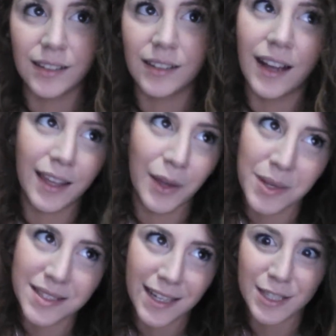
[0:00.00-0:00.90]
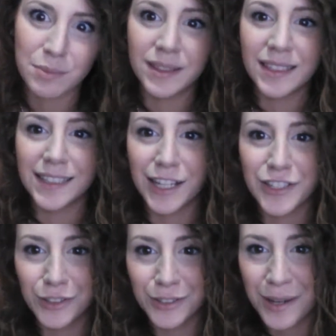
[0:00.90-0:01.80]
anche questa inaspettata, che
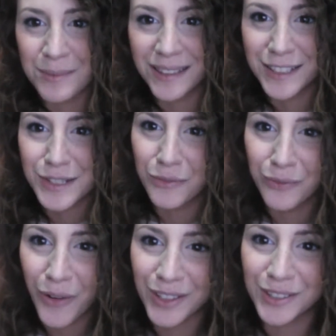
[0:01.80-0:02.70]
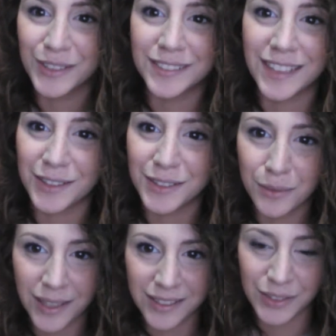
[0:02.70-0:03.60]
ci ha totalmente sconvolto, tanto
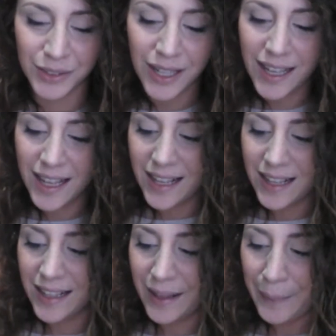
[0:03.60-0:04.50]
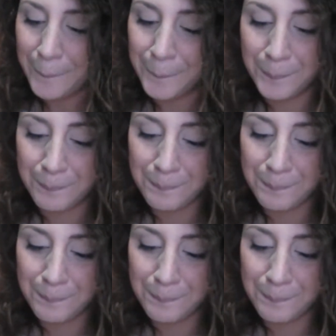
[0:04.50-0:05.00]
quanto ehm,